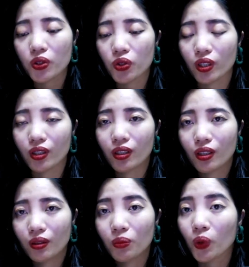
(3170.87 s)
chuyện
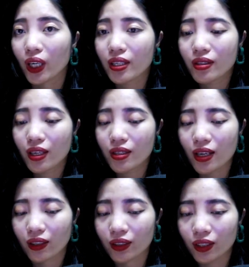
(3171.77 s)
một cách dễ
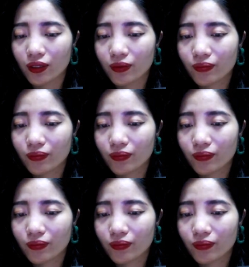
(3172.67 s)
dàng nhất.